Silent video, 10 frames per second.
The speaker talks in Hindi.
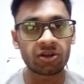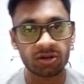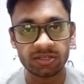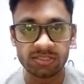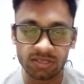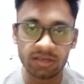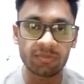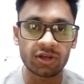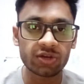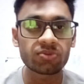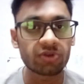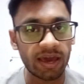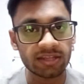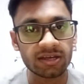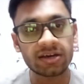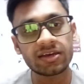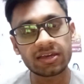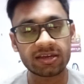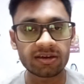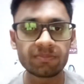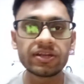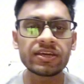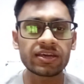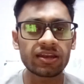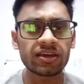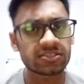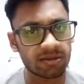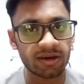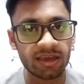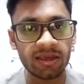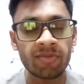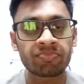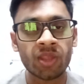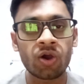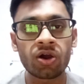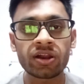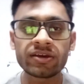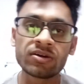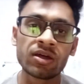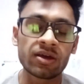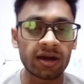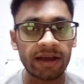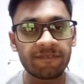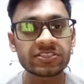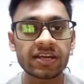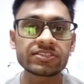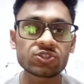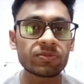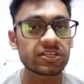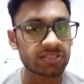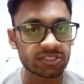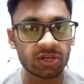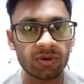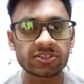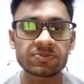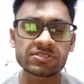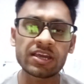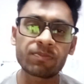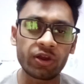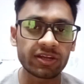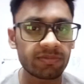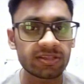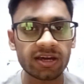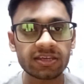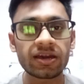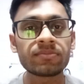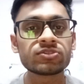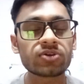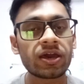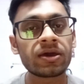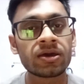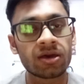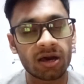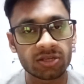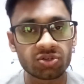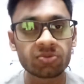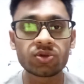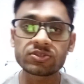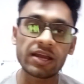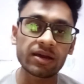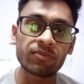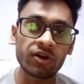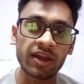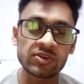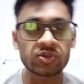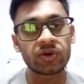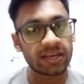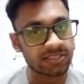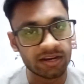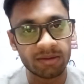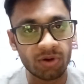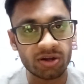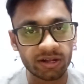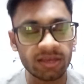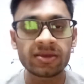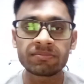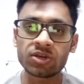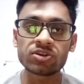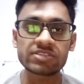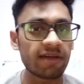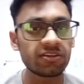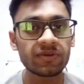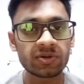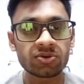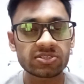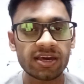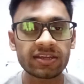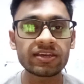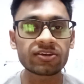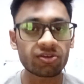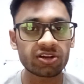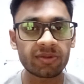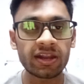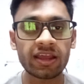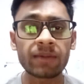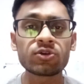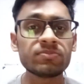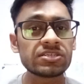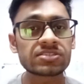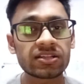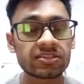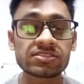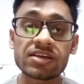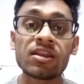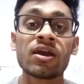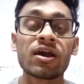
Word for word: डॉक्टर्स की कम्युनिटी को बुलाया था एक मीटिंग के लिए एक सभा के लिए और काफ़ी सारी चीज़ों पे डिस्कशन हुआ जिसमें से एक पॉइंट ये भी था कि हम जो है जो दो साल का बॉन्ड है उसको एक साल का बॉन्ड रखें बिकॉज एवरी वन नोज यार कि एक डॉक्टर बनने के लिए आपको 20 साल 30 साल